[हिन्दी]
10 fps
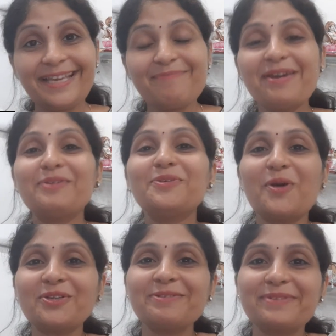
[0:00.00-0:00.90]
से मैं हूँ
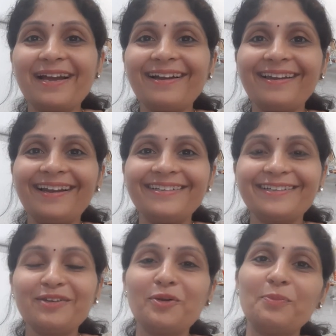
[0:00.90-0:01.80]
डॉक्टर प्रियंका
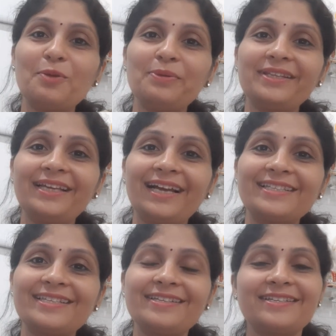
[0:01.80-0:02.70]
लाटकर होम्योपैथिक
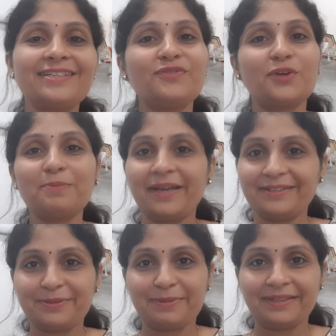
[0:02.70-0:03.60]
कंसल्टेंट फ्रॉम
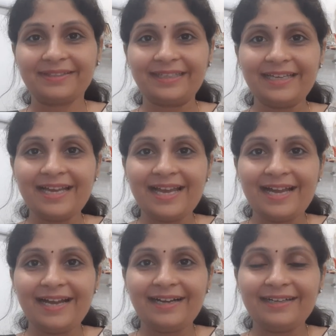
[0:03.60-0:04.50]

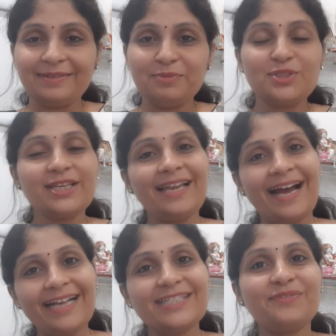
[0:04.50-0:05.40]
हैदराबाद मुझे
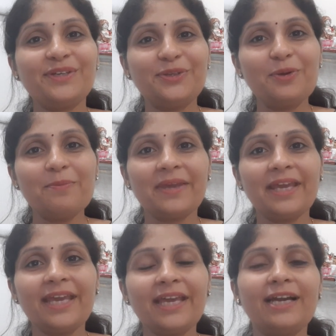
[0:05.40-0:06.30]
लास्ट वीडियो
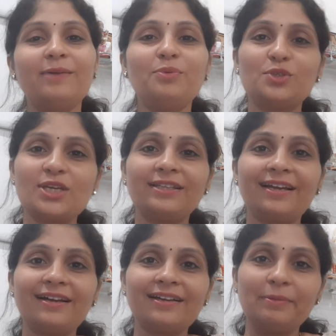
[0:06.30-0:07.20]
में आ, पूछा
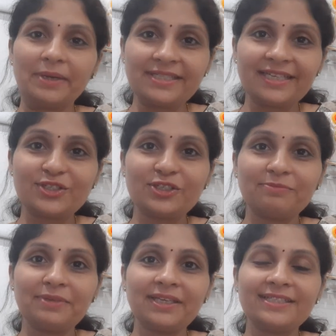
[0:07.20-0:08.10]
था कमेंट सेक्शन
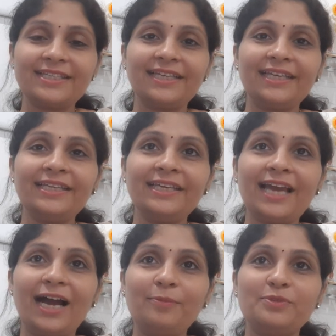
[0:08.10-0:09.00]
में किसी ने कि
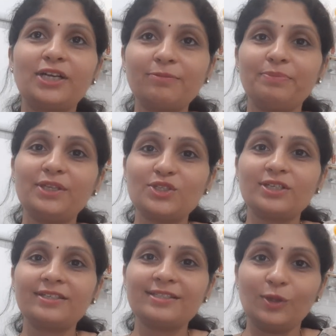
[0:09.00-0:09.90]
आप ड्रग
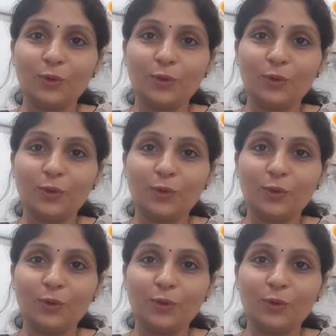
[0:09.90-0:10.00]
पिक्चर्स लो